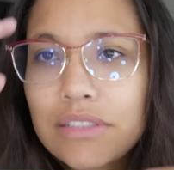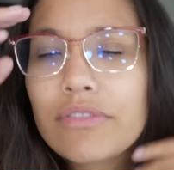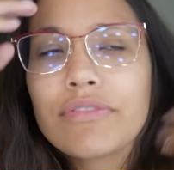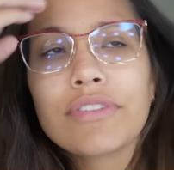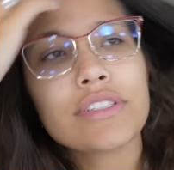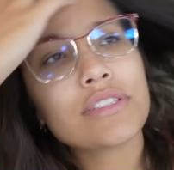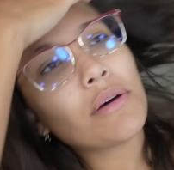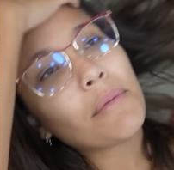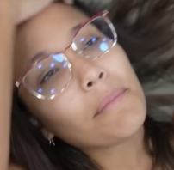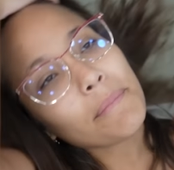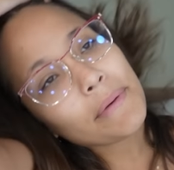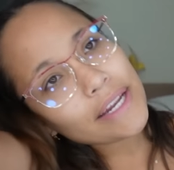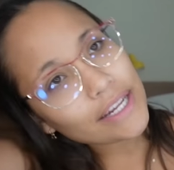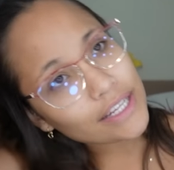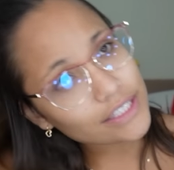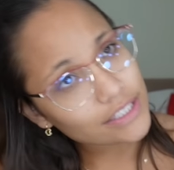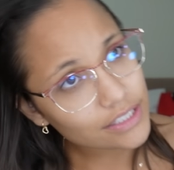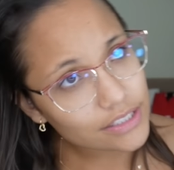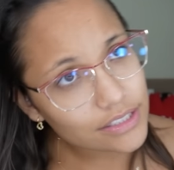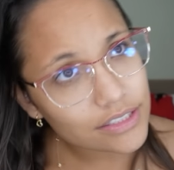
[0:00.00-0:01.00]
eu vou fazer uma
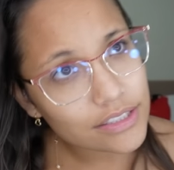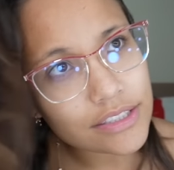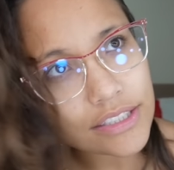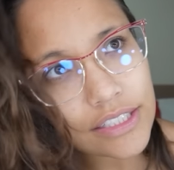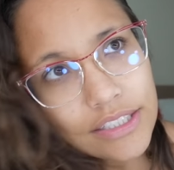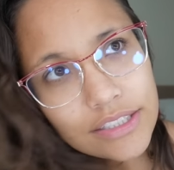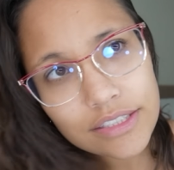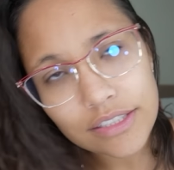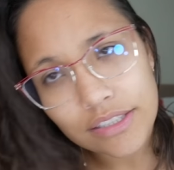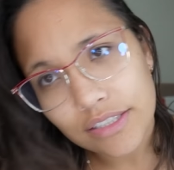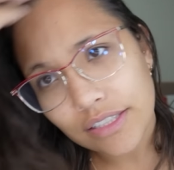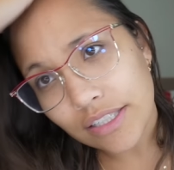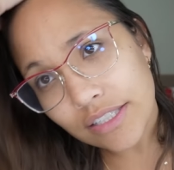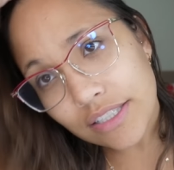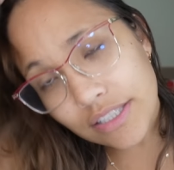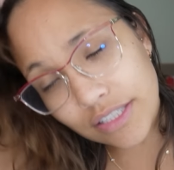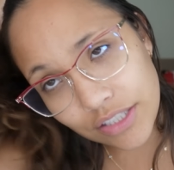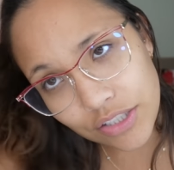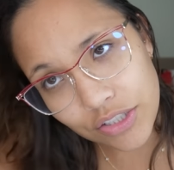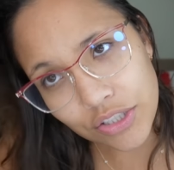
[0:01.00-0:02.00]
parada nesse,
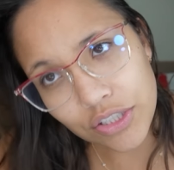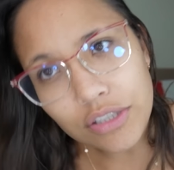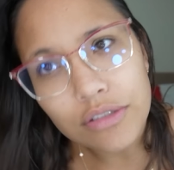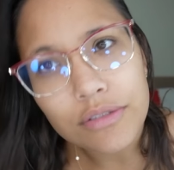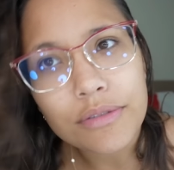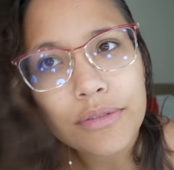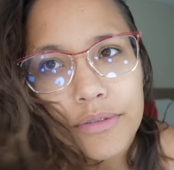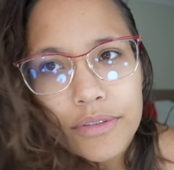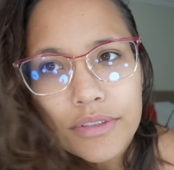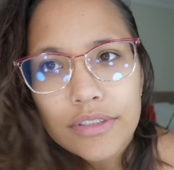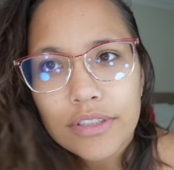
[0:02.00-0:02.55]
nesse sentido,